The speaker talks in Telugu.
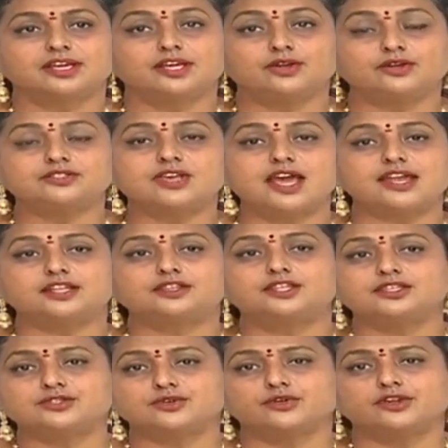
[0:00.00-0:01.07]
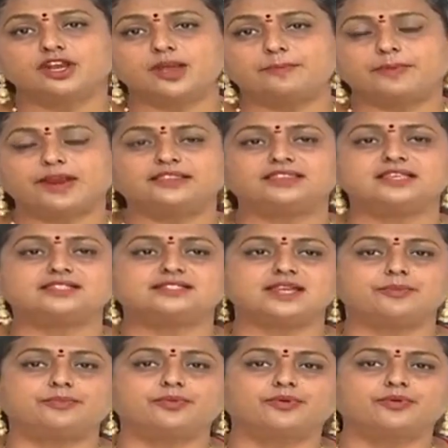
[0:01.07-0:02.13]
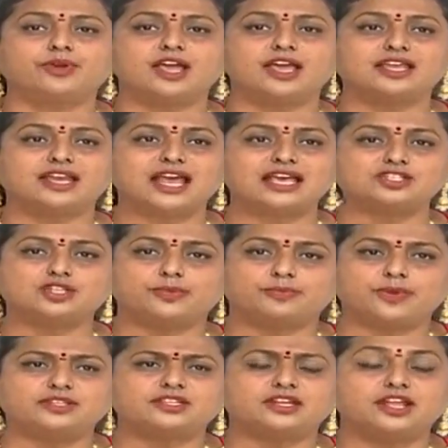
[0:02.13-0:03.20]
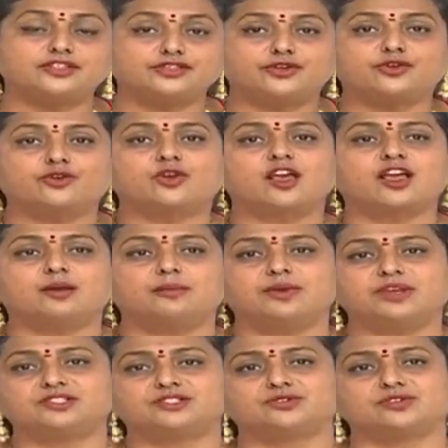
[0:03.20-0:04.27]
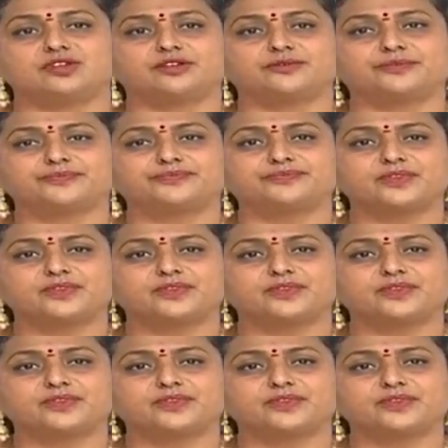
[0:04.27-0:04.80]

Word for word: ఈరోజు ఆయన తీసుకుంటున్న ప్రతి స్టెప్ కూడా ఈ రాష్ట్ర ప్రజలందరూ కూడా గమనిస్తున్నారు